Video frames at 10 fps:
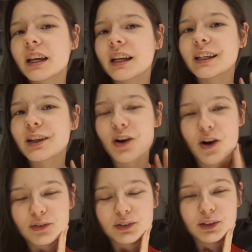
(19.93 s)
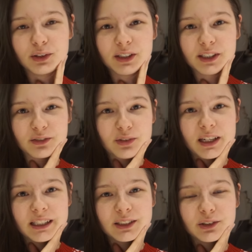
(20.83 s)
Ich hoffe, euch
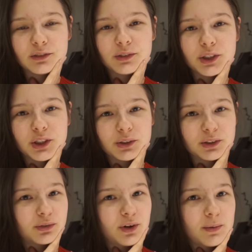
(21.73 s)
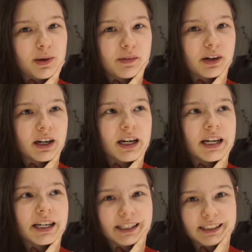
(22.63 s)
gefällt und wünsche euch vorab einfach
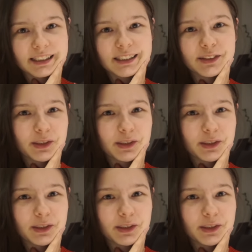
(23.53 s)
ganz, ganz viel